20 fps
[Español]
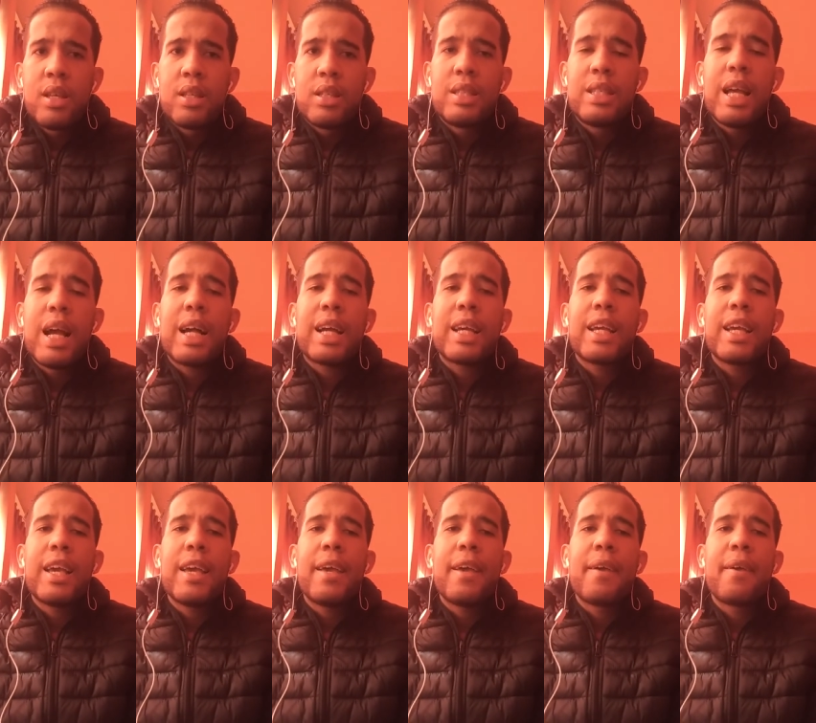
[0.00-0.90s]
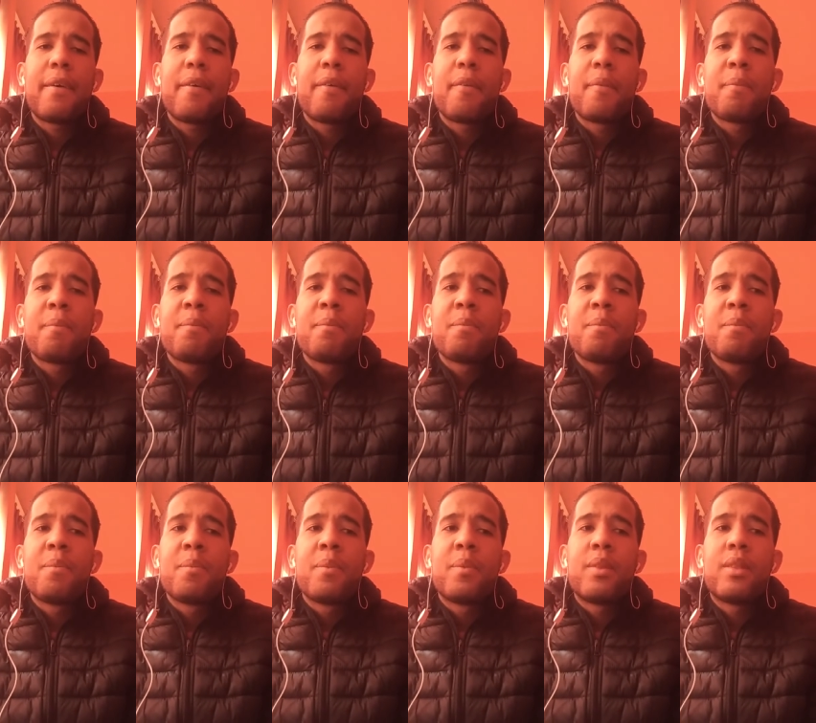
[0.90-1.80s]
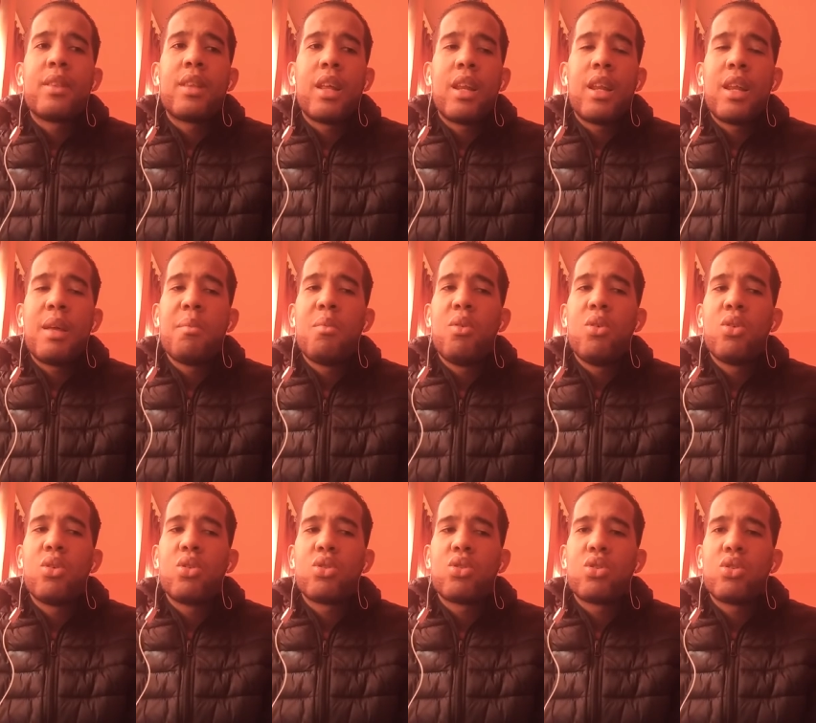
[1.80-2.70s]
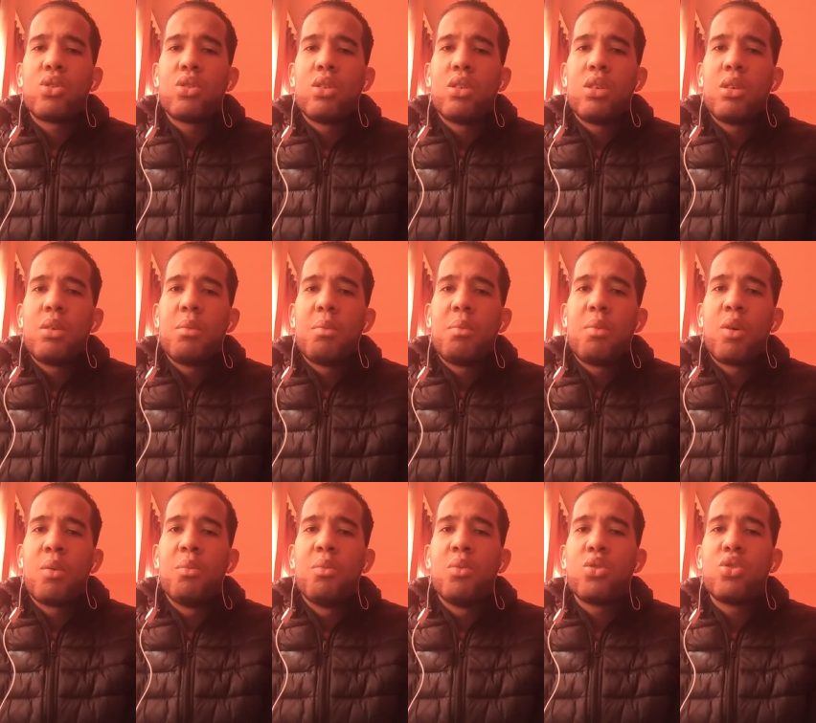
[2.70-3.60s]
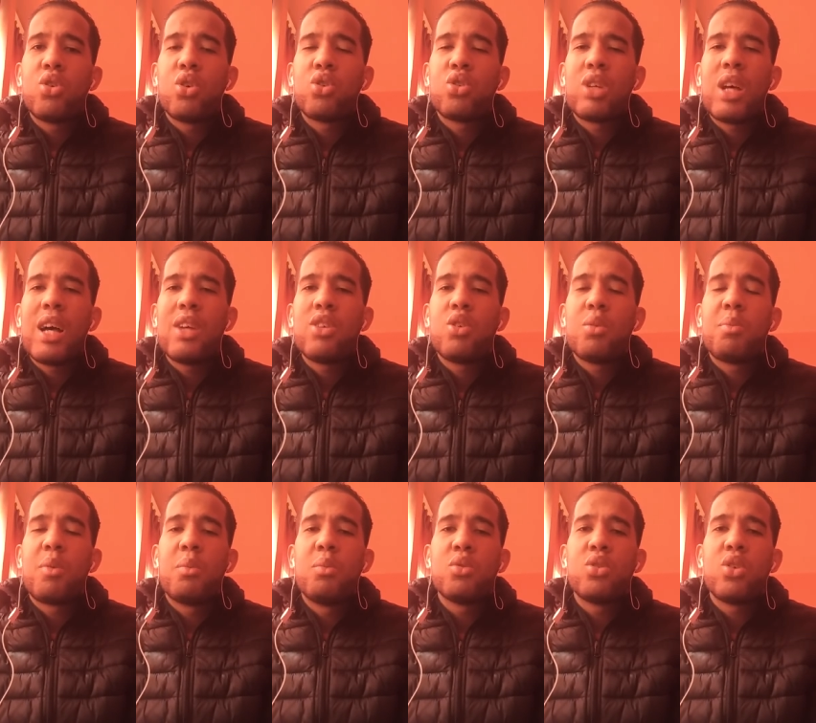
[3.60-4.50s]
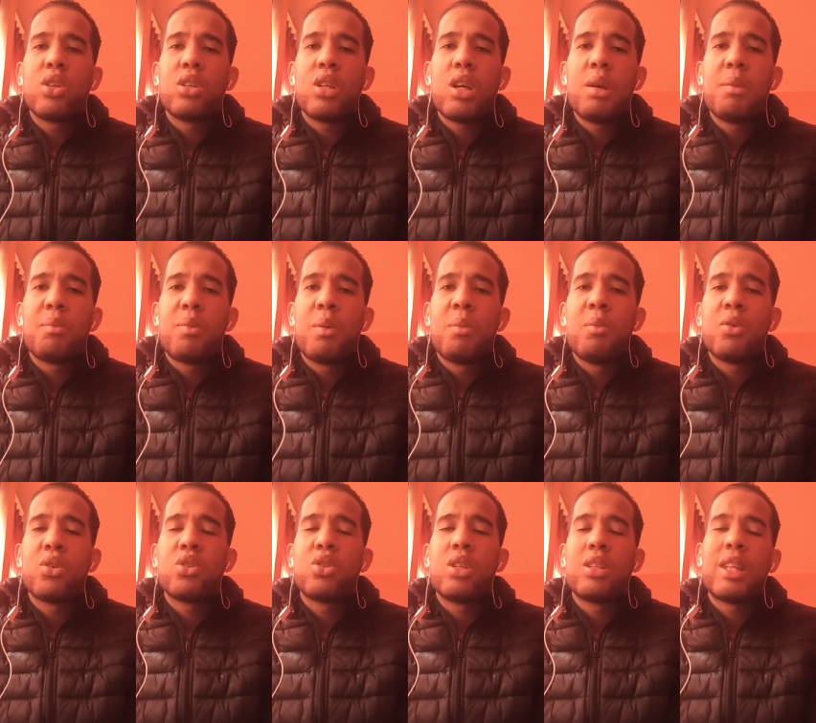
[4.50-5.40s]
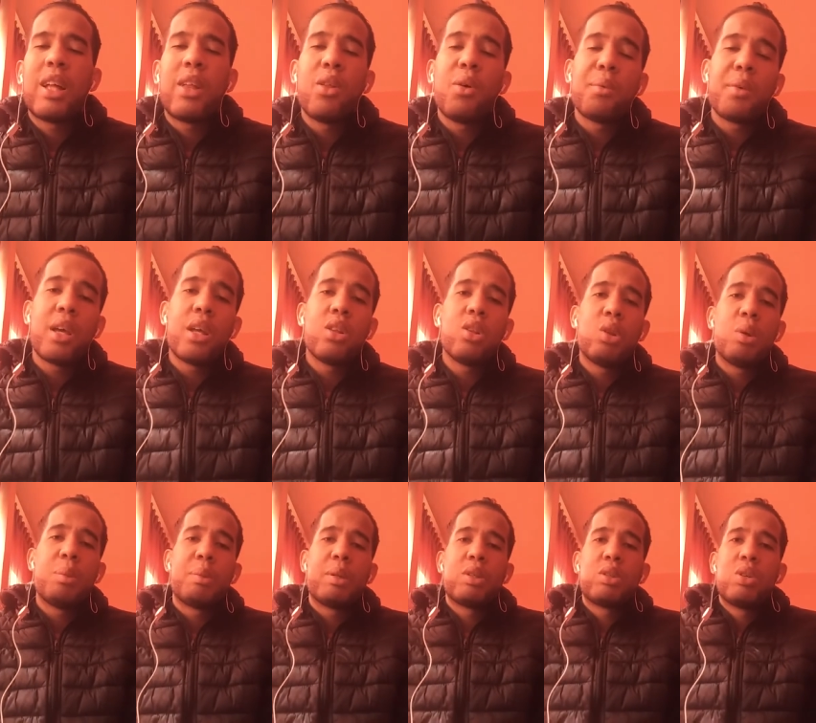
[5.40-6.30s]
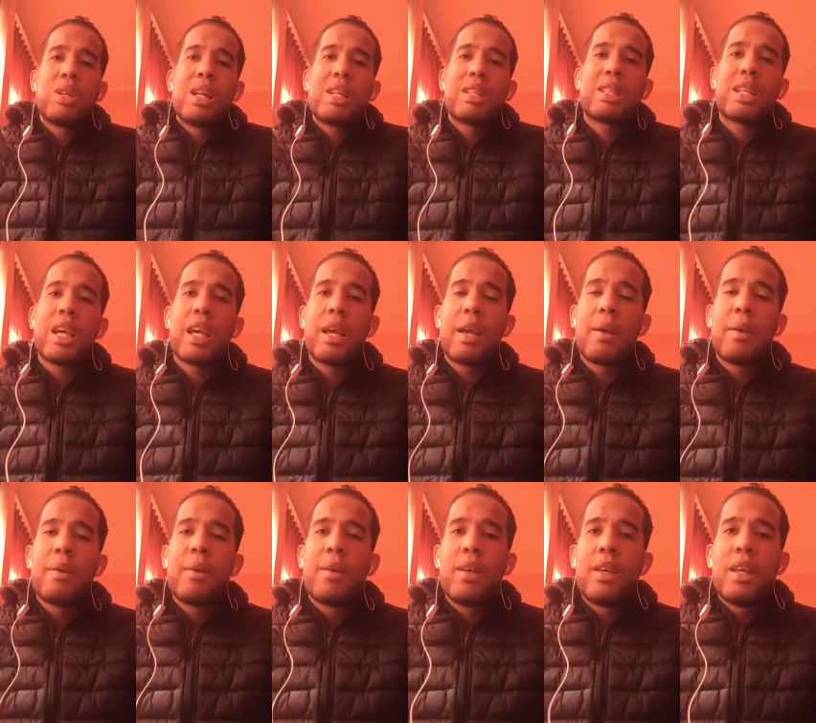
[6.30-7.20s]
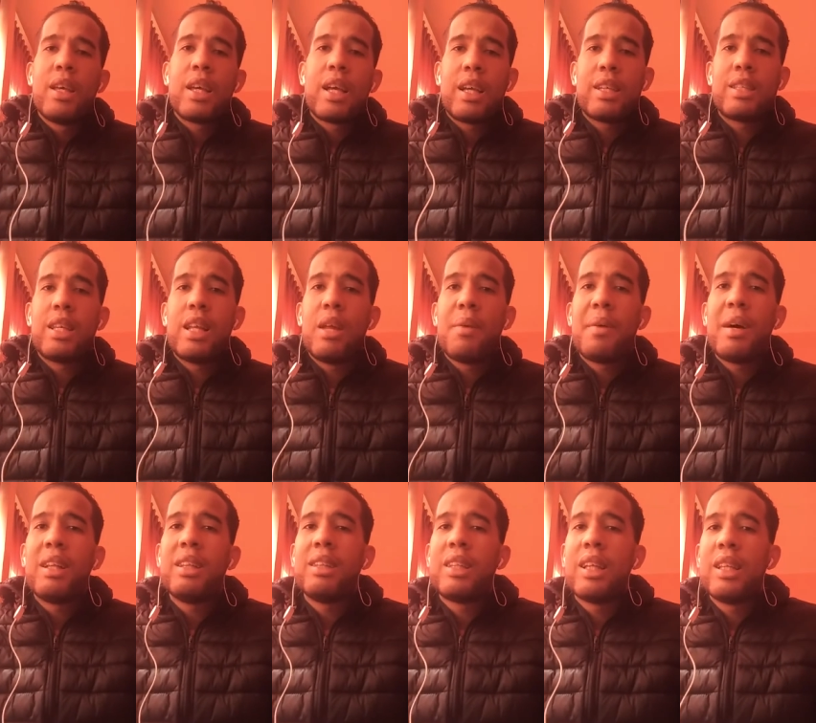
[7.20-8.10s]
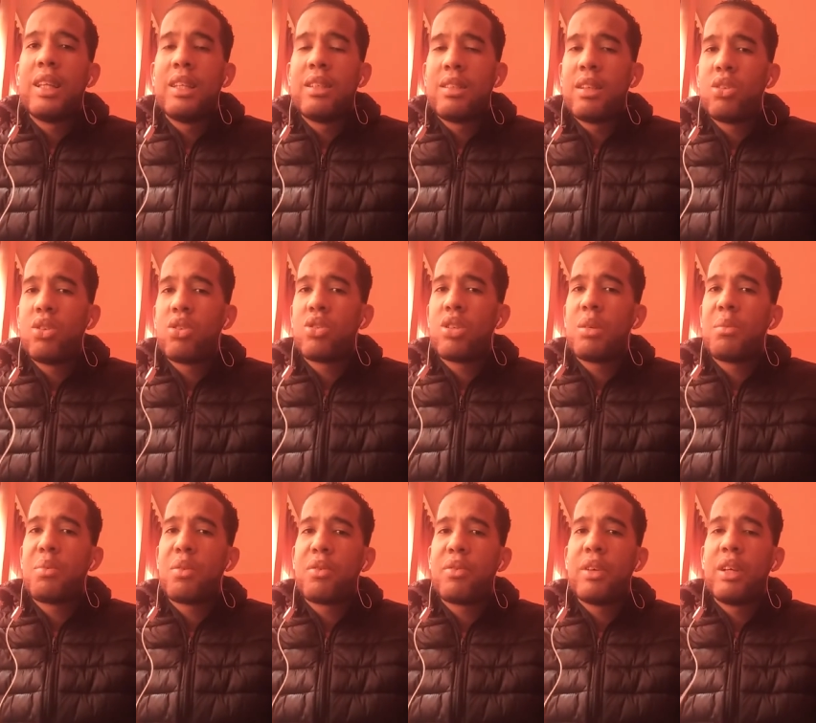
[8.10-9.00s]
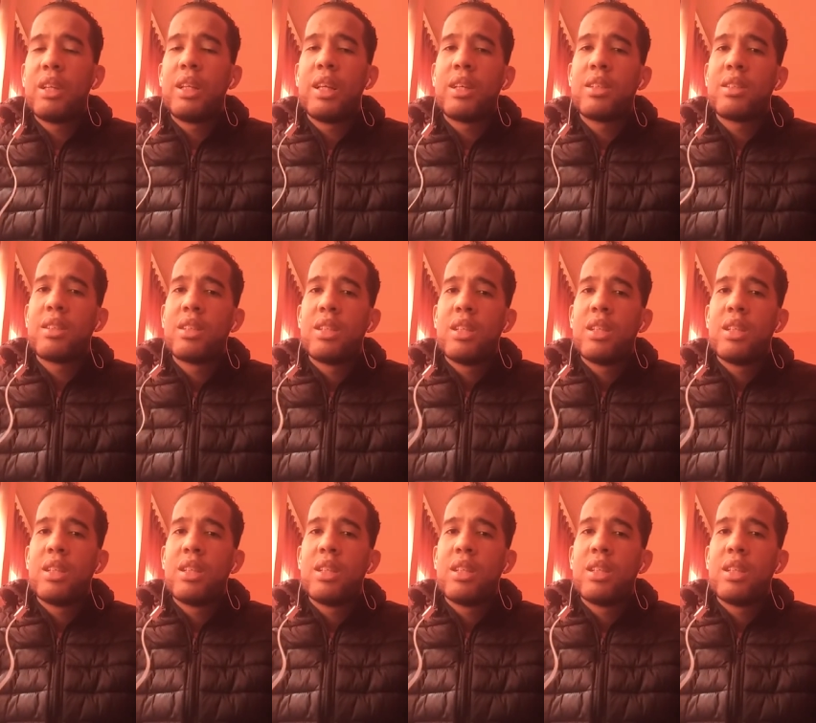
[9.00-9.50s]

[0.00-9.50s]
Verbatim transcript: Ya que tenemos por muchos años, por mucho tiempo, hemos estado viendo personas que, que se levantan diciendo ser profetas